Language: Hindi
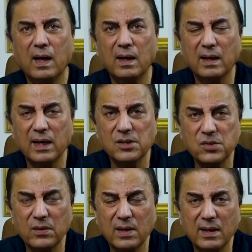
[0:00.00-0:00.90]

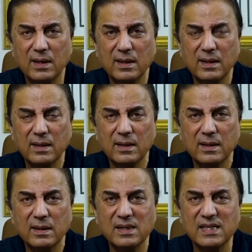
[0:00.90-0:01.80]
अंग्रेजों ने
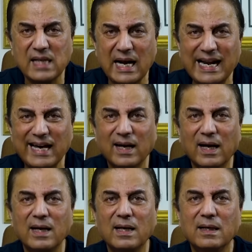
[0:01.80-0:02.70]
संडे
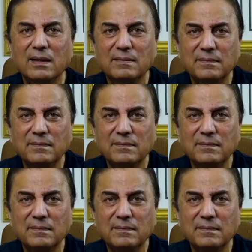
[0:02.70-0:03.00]
कर लिया